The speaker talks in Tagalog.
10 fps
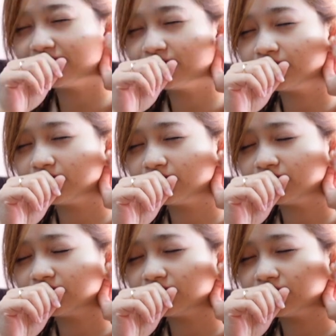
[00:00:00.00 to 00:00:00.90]
Huwag ka
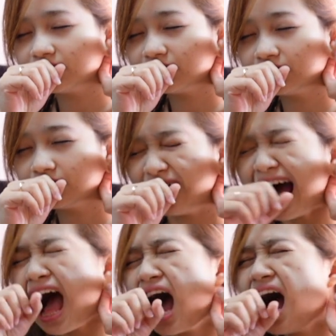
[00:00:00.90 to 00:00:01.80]
malikot, oh.
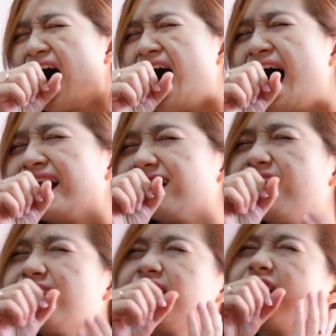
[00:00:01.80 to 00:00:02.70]
Ah! Ay!
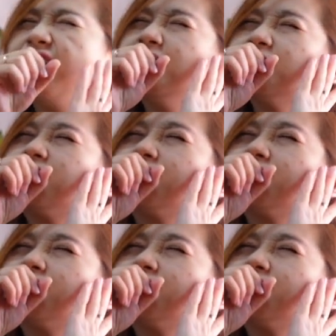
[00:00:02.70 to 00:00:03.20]
Ay! Ouch!